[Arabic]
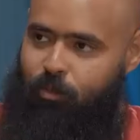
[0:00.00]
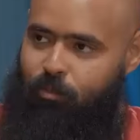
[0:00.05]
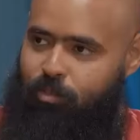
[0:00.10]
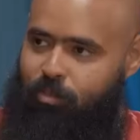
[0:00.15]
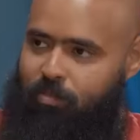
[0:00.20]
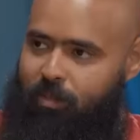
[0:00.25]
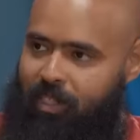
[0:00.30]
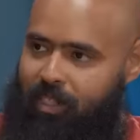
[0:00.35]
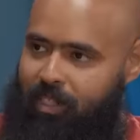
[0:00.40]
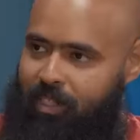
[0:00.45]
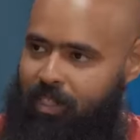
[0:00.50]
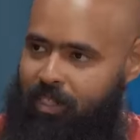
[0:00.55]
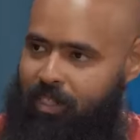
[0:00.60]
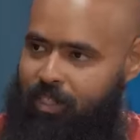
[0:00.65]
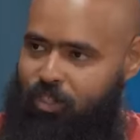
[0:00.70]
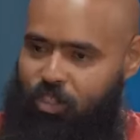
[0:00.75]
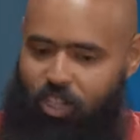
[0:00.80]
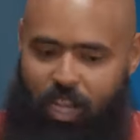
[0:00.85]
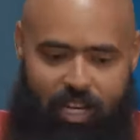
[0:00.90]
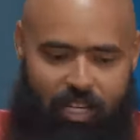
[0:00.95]
تاخدش
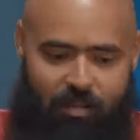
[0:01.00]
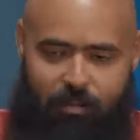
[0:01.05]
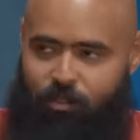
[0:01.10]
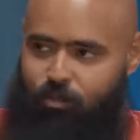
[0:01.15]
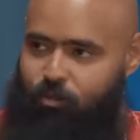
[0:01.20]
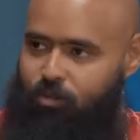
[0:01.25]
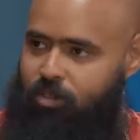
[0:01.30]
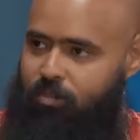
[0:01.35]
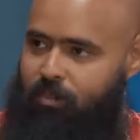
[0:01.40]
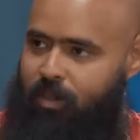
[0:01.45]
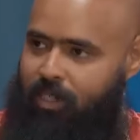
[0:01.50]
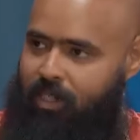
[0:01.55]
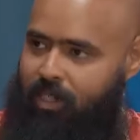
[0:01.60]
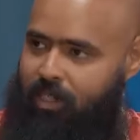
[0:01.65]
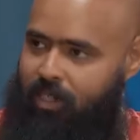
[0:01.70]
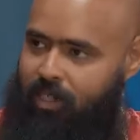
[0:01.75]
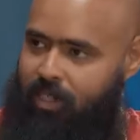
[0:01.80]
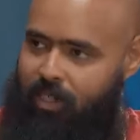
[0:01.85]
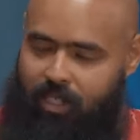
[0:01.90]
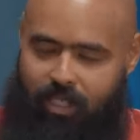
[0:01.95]
مني شكل ما تاخدش
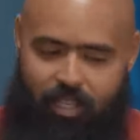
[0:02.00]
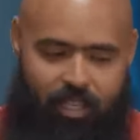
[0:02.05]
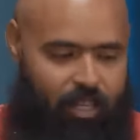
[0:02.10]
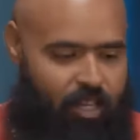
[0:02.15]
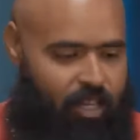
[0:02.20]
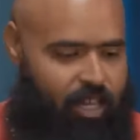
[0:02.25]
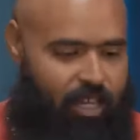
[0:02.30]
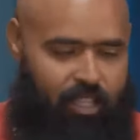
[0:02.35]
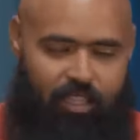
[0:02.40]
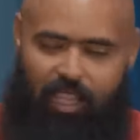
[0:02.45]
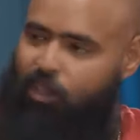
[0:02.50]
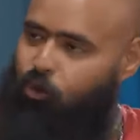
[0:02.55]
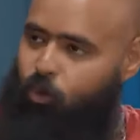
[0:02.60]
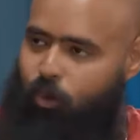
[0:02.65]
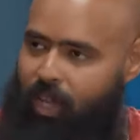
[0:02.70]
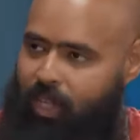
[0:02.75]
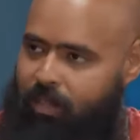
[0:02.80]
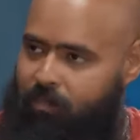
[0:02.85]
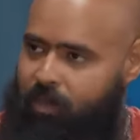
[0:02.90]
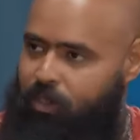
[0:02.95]
مني
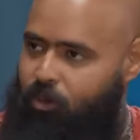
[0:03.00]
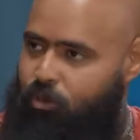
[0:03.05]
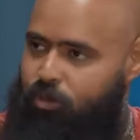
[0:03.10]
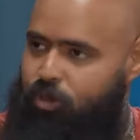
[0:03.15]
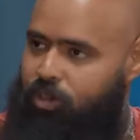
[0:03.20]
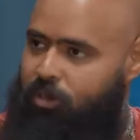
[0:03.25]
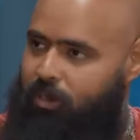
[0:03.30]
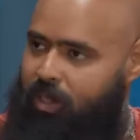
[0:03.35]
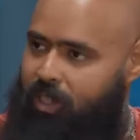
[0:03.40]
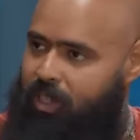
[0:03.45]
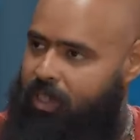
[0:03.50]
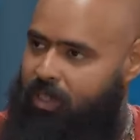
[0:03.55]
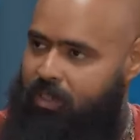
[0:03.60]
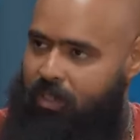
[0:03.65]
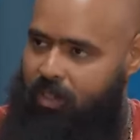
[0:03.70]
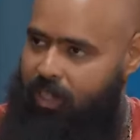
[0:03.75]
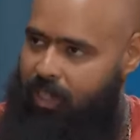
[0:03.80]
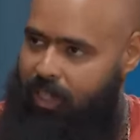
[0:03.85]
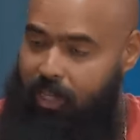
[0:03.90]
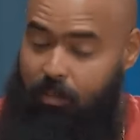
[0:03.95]
تاتوهات آه، ما تاخدش مني
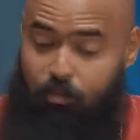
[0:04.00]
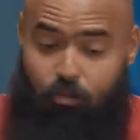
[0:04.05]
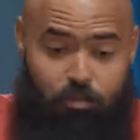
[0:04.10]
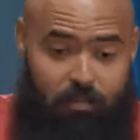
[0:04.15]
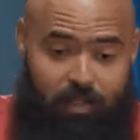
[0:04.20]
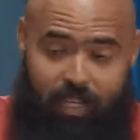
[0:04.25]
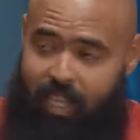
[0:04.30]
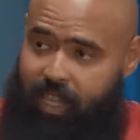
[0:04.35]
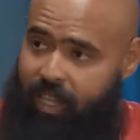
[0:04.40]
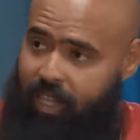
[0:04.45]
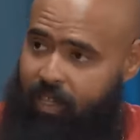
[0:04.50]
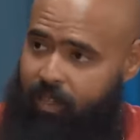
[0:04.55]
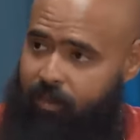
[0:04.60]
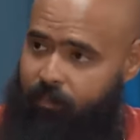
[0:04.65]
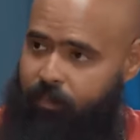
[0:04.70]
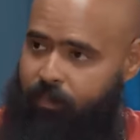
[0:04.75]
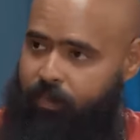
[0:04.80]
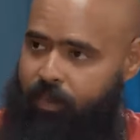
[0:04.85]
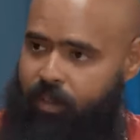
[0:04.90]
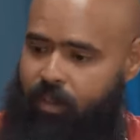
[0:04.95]
طريقه كلام ما تاخدش مني اي حاجه
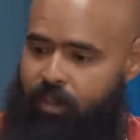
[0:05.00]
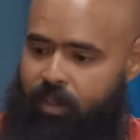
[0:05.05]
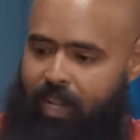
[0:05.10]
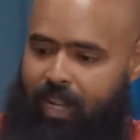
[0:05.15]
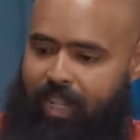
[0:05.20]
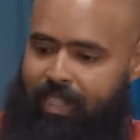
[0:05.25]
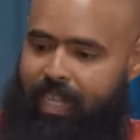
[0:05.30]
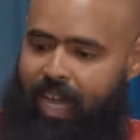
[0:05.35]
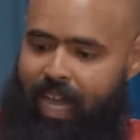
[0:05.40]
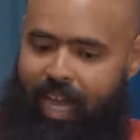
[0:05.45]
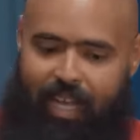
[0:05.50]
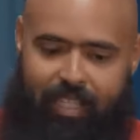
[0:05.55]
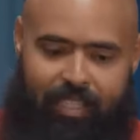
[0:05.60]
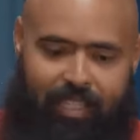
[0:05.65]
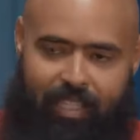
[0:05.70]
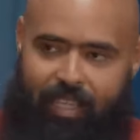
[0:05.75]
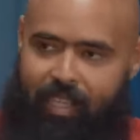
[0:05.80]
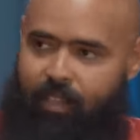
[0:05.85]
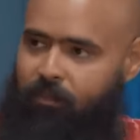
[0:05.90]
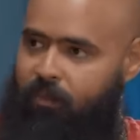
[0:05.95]
انا
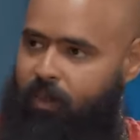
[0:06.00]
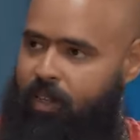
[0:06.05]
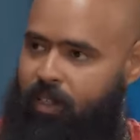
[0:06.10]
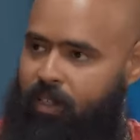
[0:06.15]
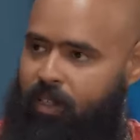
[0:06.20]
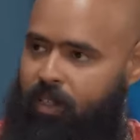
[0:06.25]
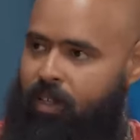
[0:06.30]
ضحكتك اقفل